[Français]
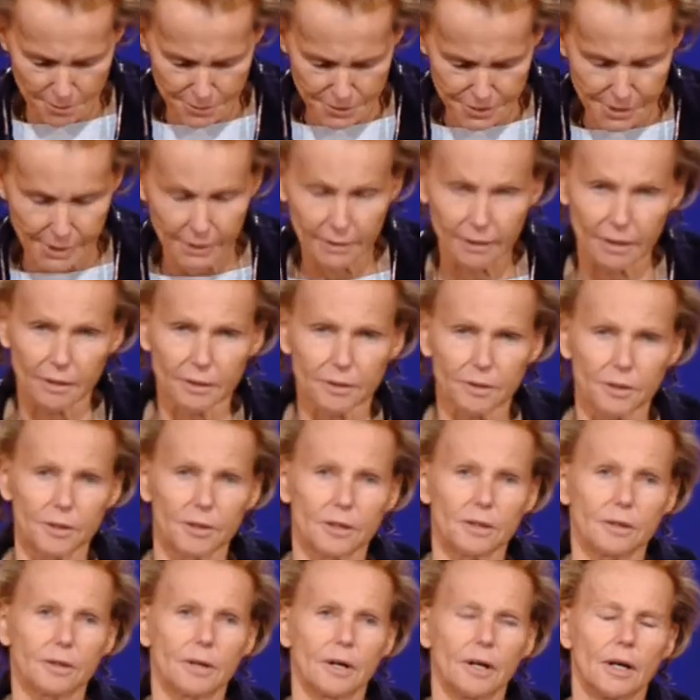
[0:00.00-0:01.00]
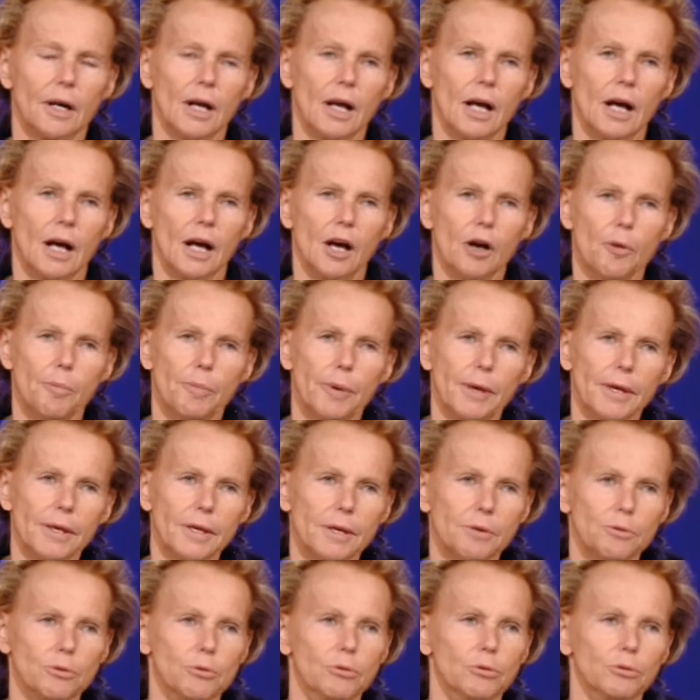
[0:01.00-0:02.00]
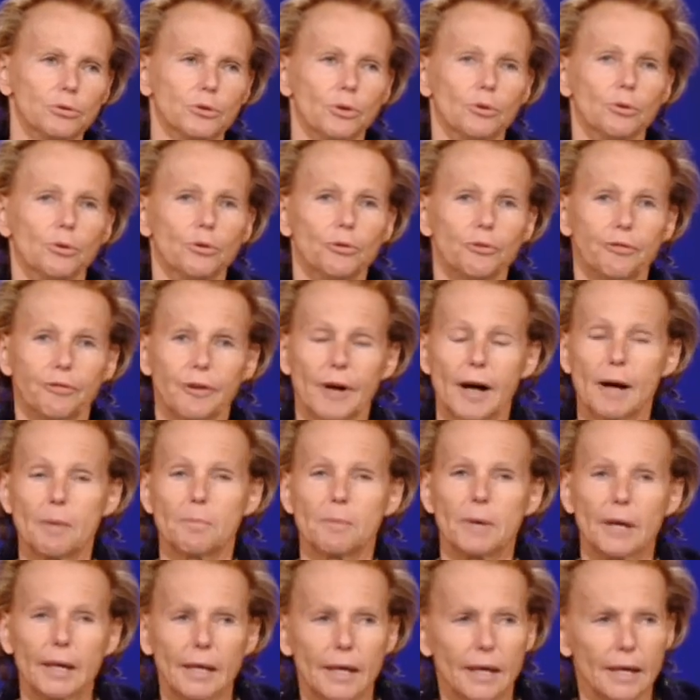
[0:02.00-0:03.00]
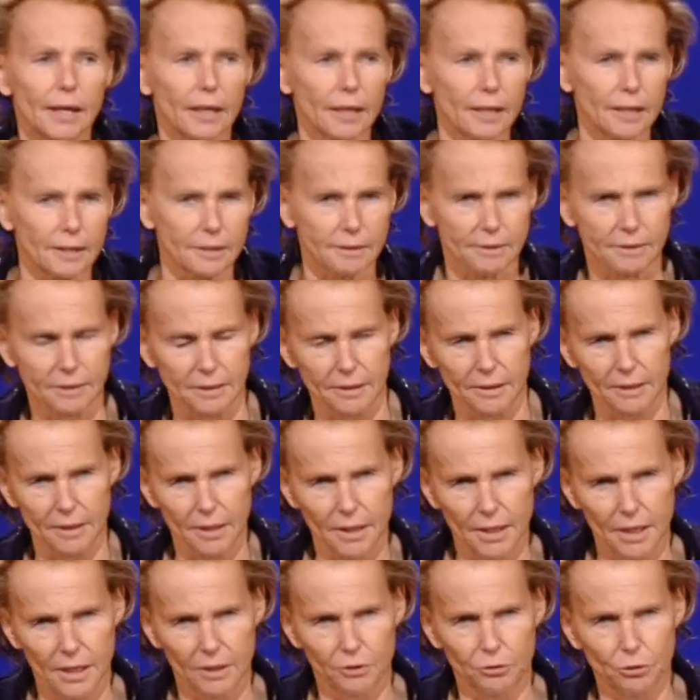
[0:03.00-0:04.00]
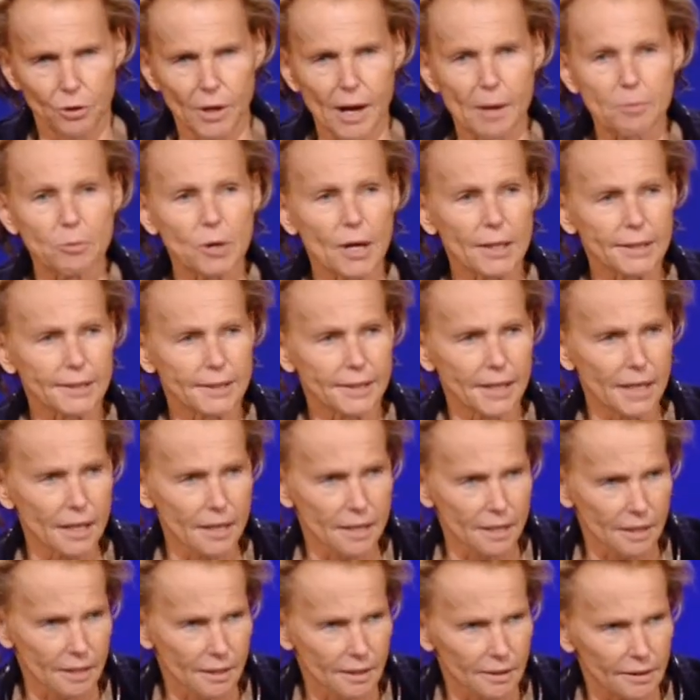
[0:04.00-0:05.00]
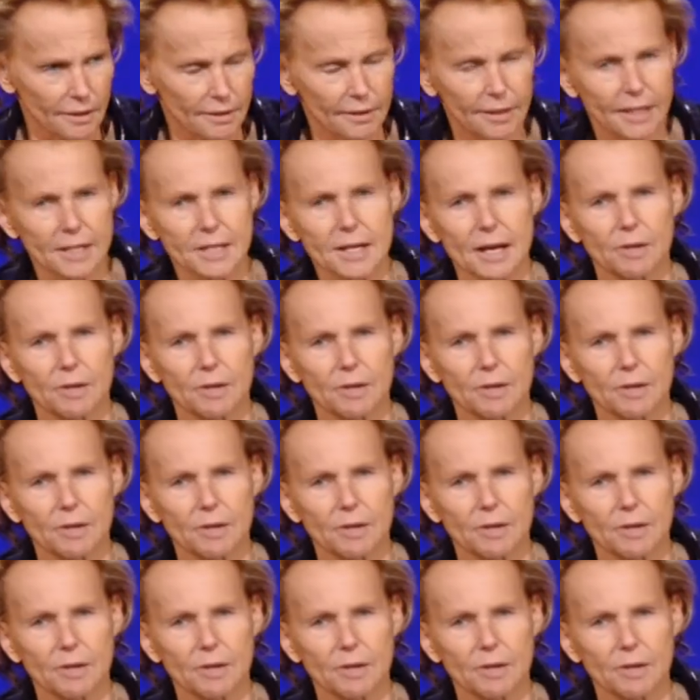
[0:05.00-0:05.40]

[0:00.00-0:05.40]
C'est encore un pays où une femme hérite de la moitié des